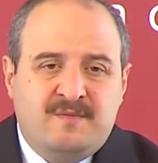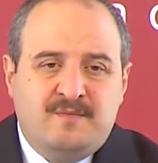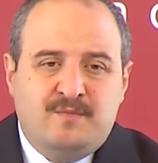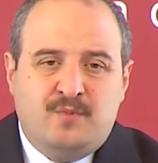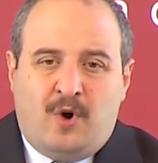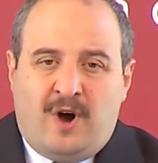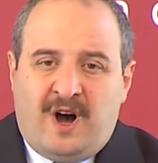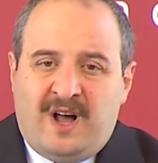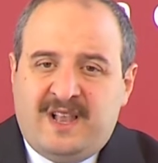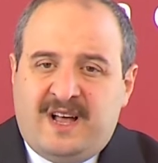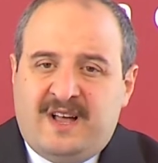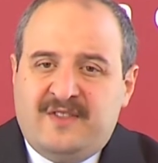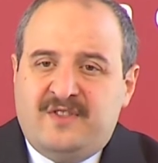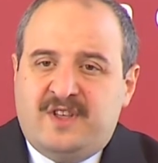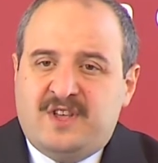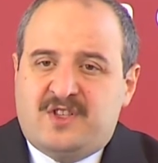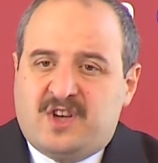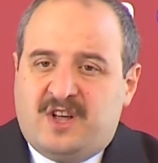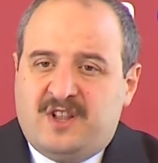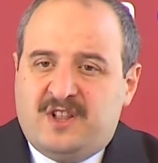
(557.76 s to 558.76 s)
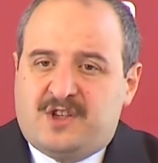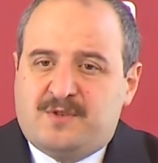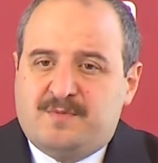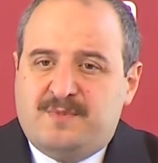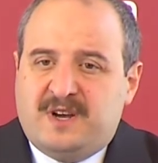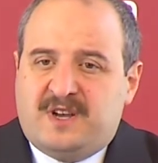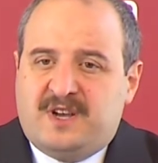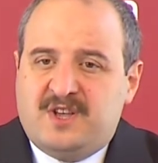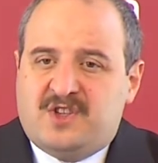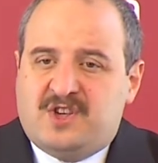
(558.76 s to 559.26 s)
bu alanda
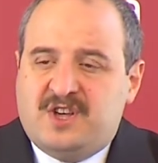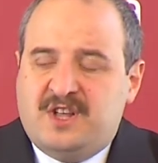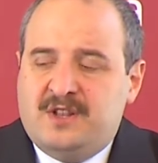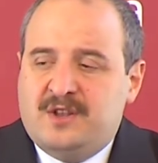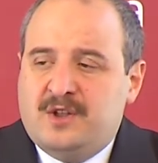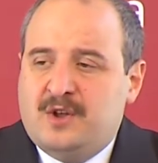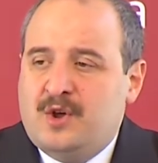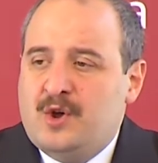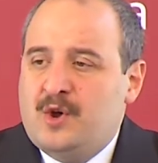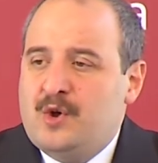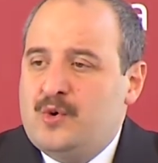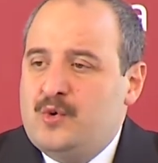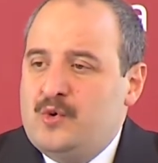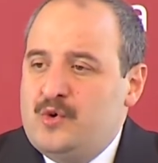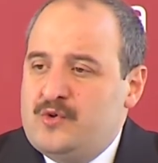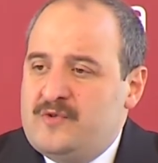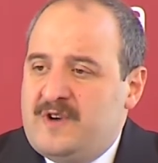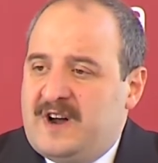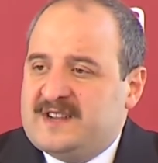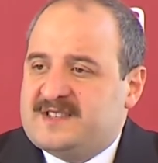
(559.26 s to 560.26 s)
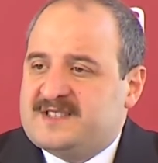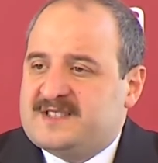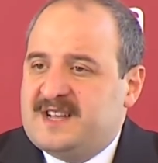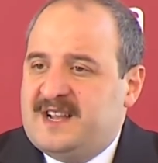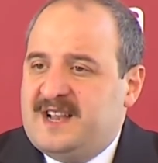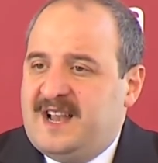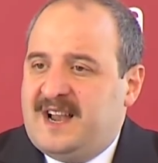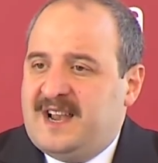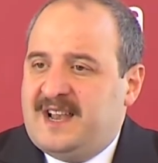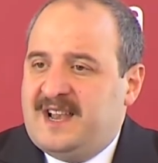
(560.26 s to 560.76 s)
çalışmak için
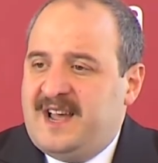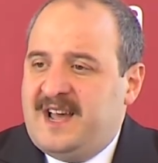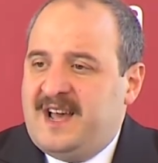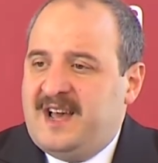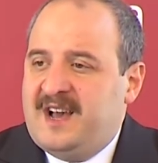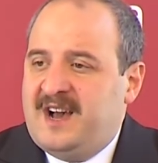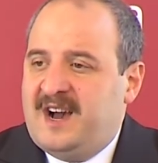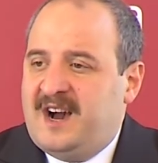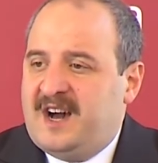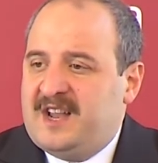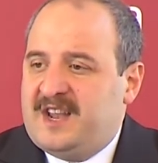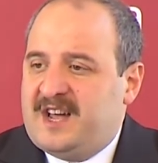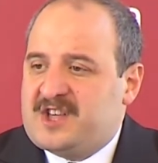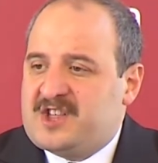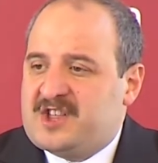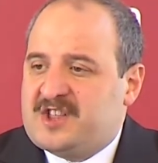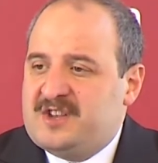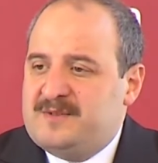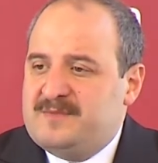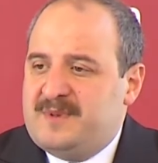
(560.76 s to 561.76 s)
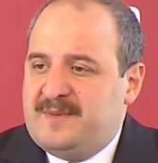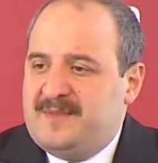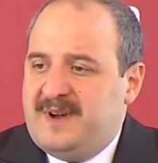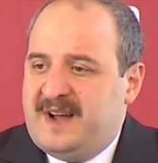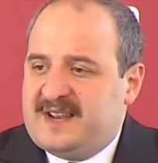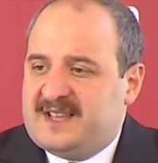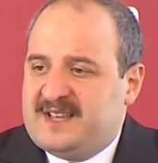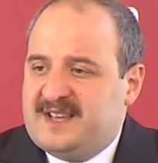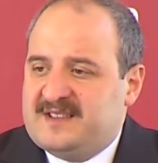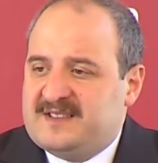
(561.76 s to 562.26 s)
üniversitelerle, araştırma
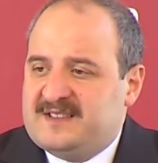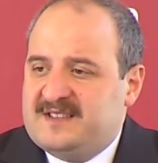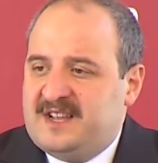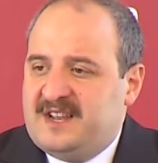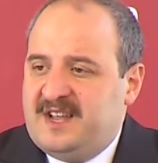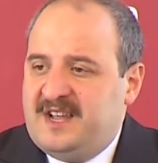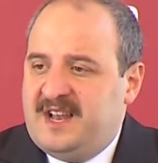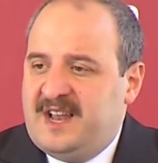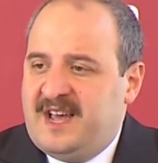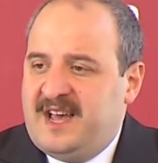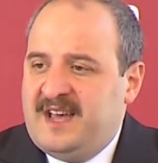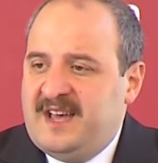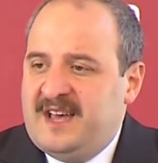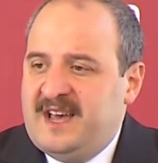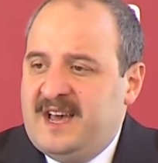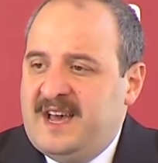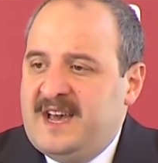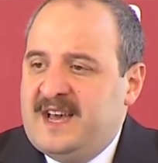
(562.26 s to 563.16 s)
merkezleriyle,